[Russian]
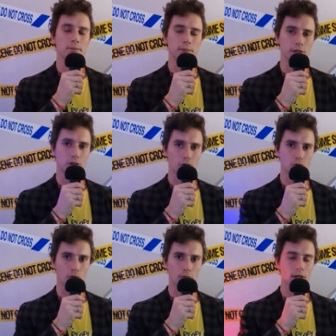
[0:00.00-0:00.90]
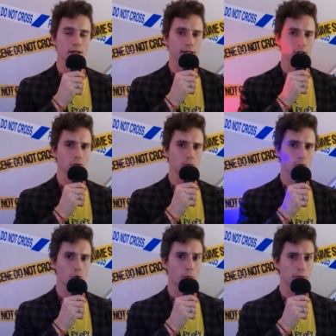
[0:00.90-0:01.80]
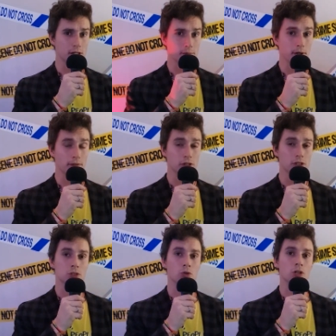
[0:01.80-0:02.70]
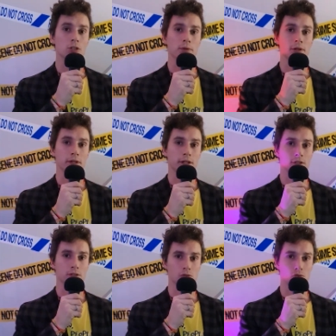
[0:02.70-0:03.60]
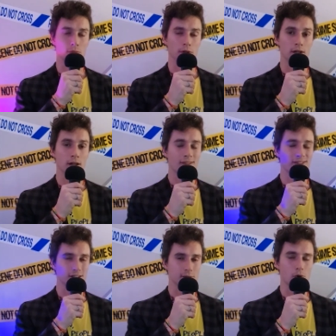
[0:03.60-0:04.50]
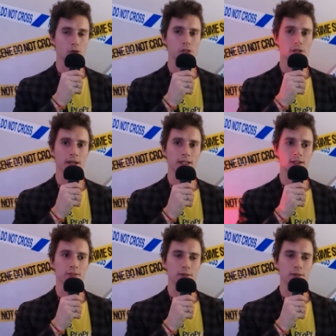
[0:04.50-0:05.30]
мечом. Я думаю, у потерпевших стоит проверить зубы. Возможно, это